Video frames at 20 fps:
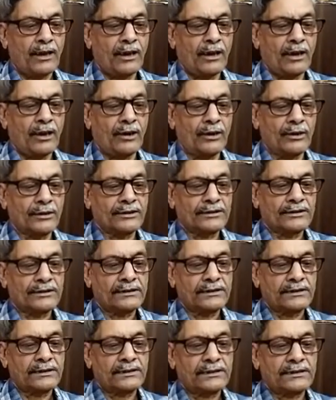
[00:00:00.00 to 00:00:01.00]
और
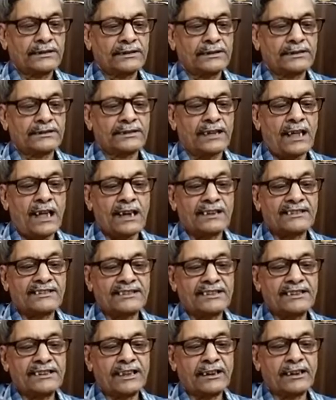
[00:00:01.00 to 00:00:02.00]

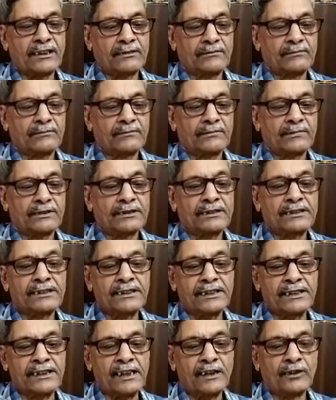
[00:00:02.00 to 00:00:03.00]
ऑक्सीजन
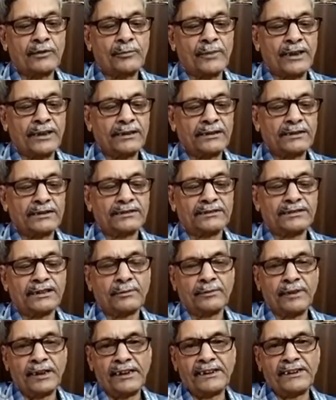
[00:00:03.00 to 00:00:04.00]
क्रियाओं में
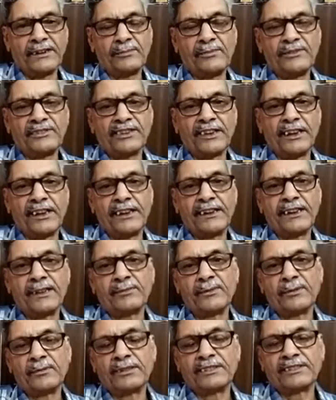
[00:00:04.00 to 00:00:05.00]
जब एटीपी से
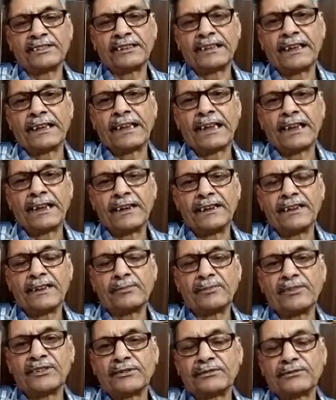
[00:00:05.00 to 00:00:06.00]
एडीपी बनती है या
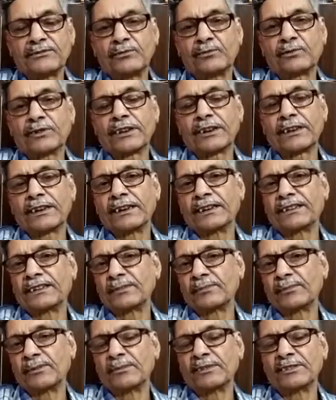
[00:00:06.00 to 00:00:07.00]
एडीपी टूट करके
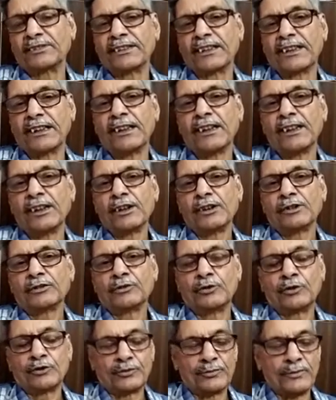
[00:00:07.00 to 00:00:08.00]
एटीपी बनती है
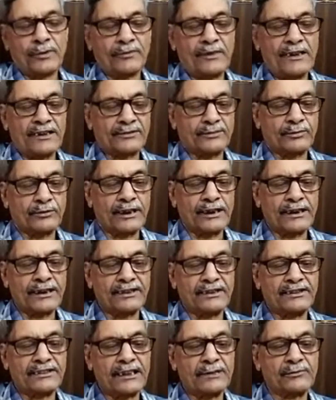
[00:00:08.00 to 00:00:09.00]
तो उसमें फास्फोराइलेज
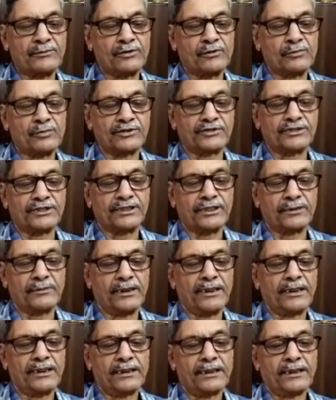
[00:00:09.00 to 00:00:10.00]
एंजाइम की उपस्थिति
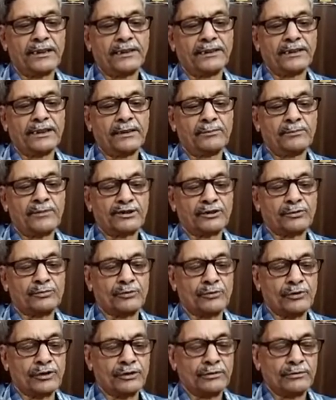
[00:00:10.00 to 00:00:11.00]
में ये
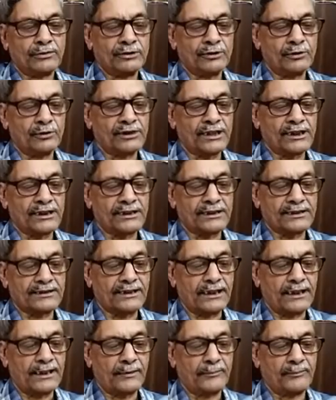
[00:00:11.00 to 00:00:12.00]
महत्वपूर्ण योगदान
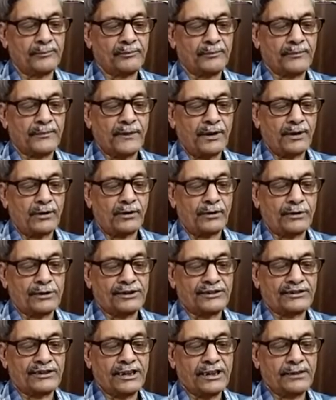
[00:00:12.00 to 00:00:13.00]
करता है और
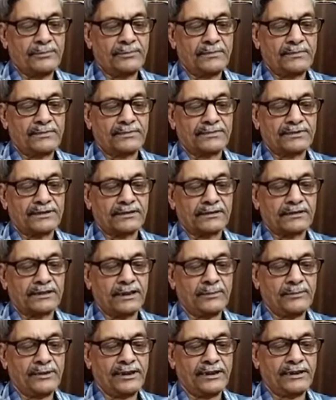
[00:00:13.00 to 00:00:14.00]
इसकी
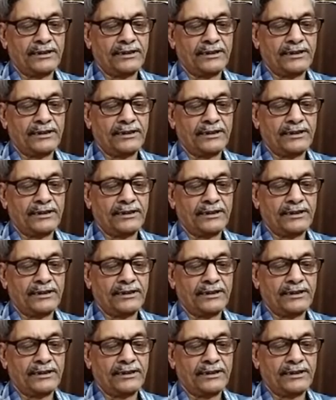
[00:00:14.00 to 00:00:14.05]
कमी